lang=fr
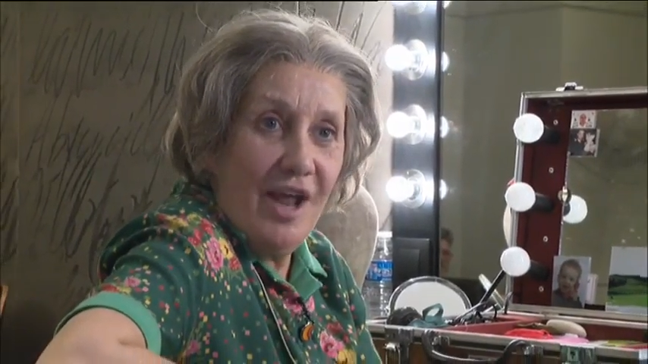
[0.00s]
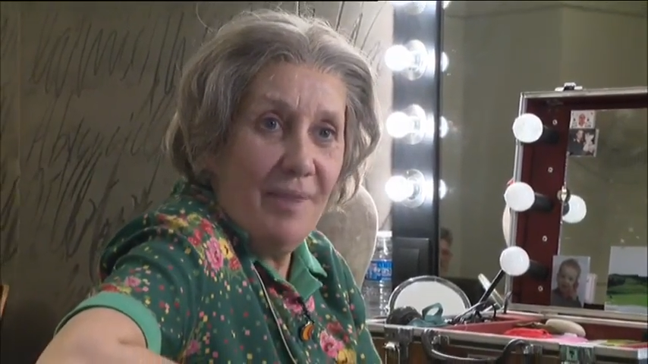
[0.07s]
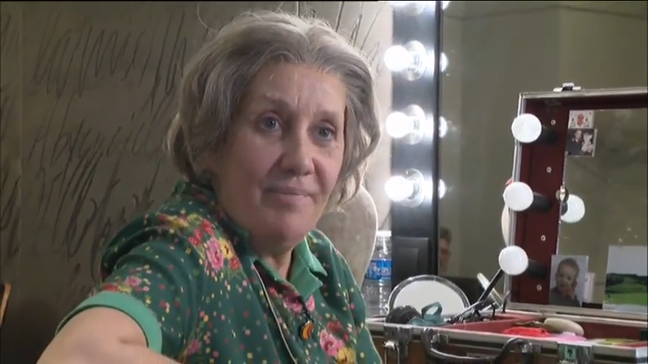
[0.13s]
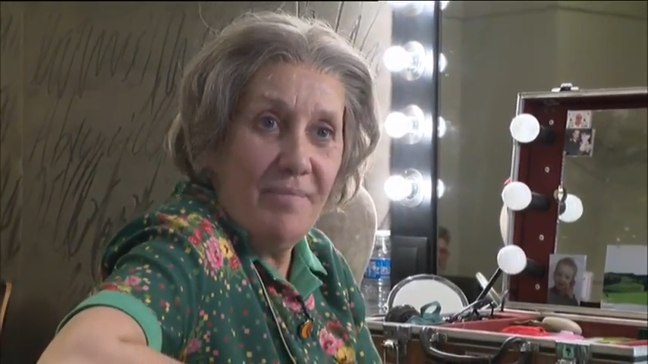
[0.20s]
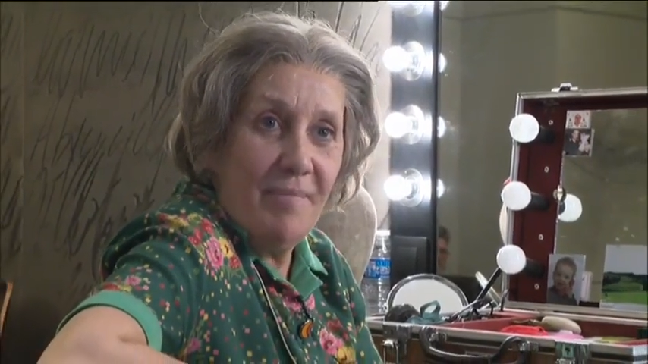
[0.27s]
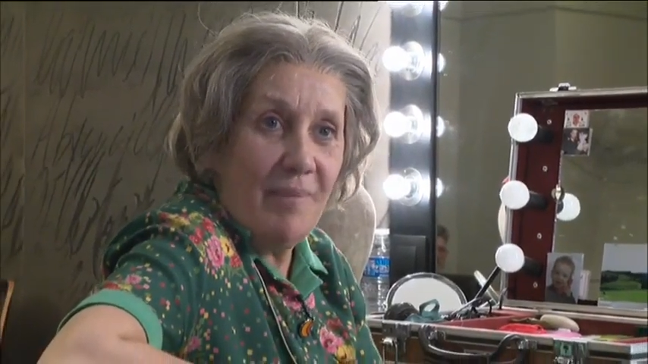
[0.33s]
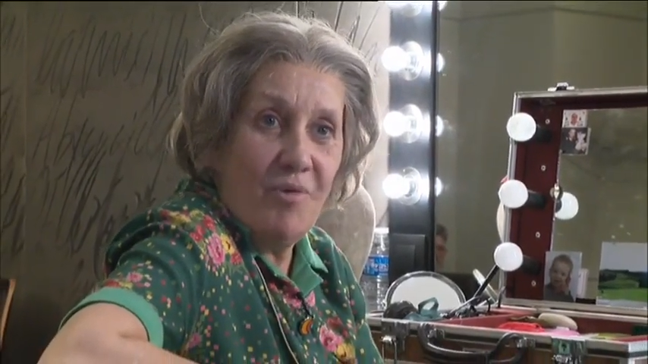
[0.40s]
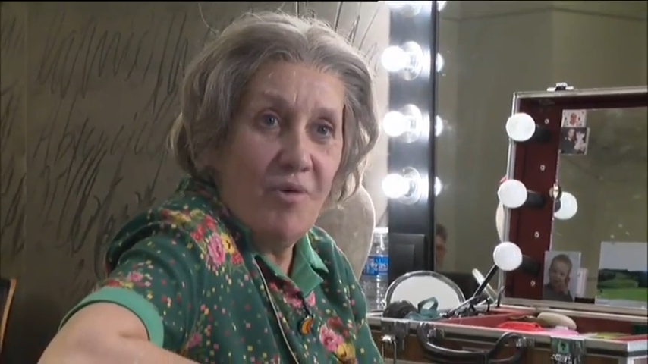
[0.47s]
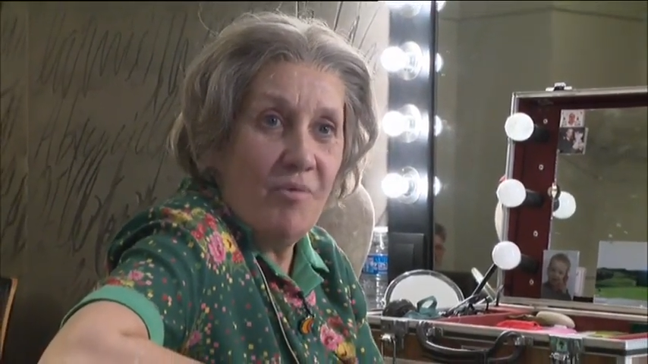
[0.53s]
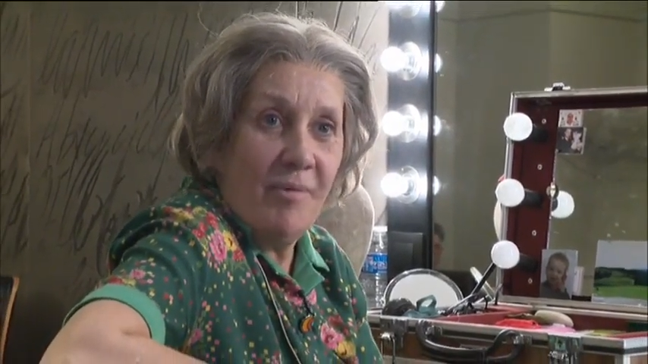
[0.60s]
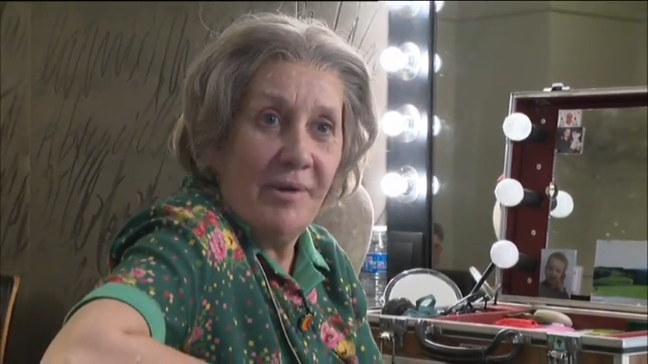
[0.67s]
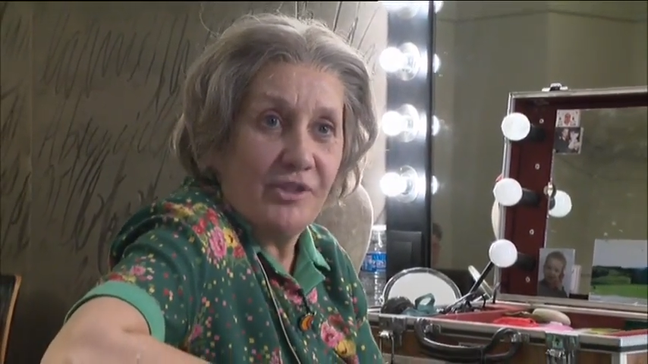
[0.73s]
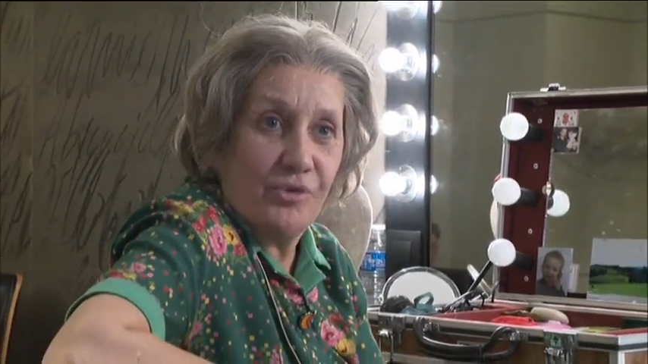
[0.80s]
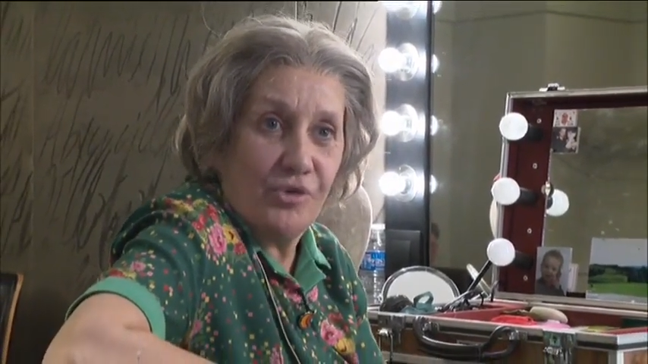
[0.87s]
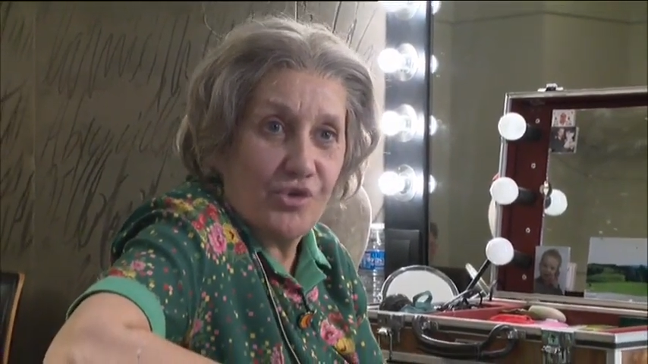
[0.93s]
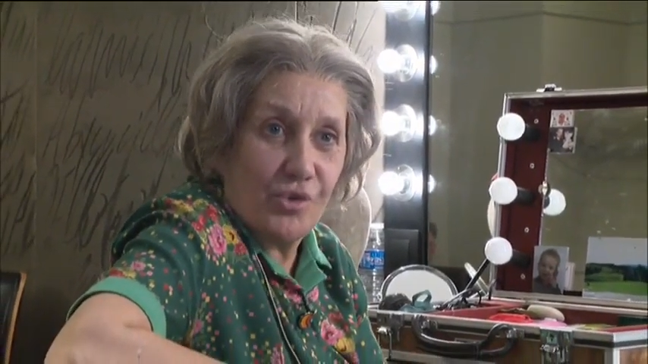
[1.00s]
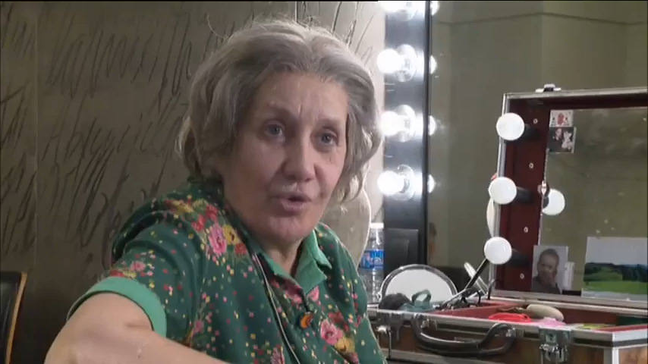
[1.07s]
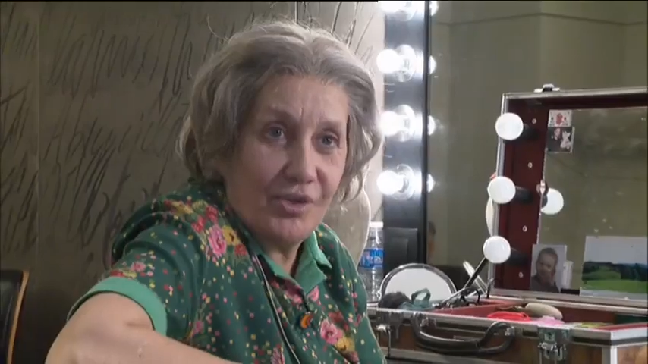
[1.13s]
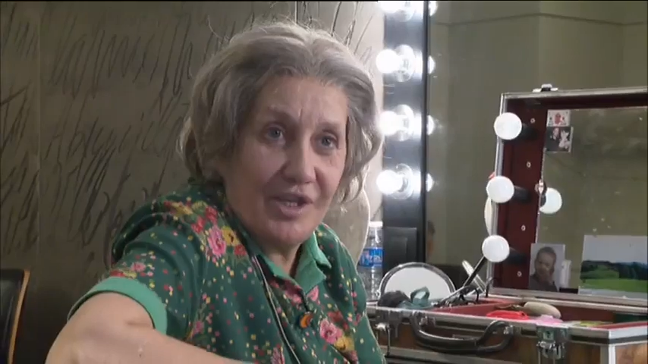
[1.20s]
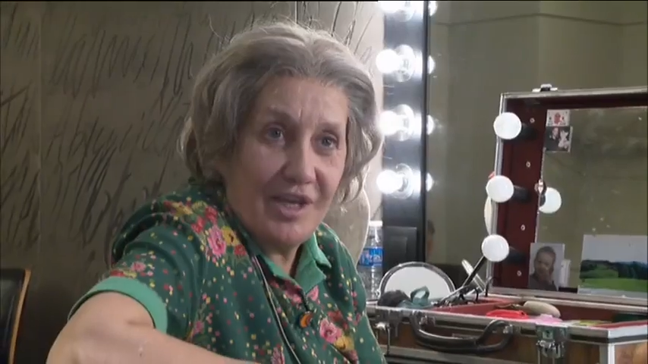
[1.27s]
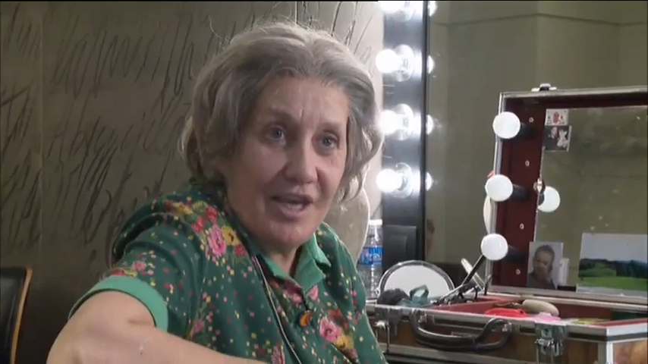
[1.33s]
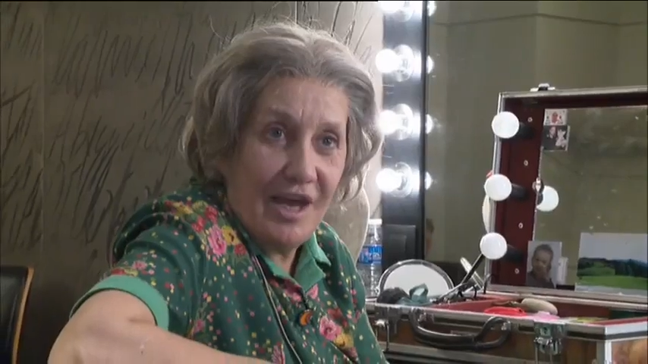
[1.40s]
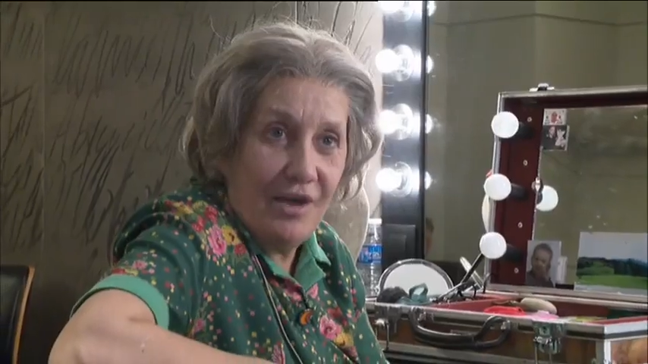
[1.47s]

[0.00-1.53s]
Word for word: Hein. Puis ma maman m'a toujours dit,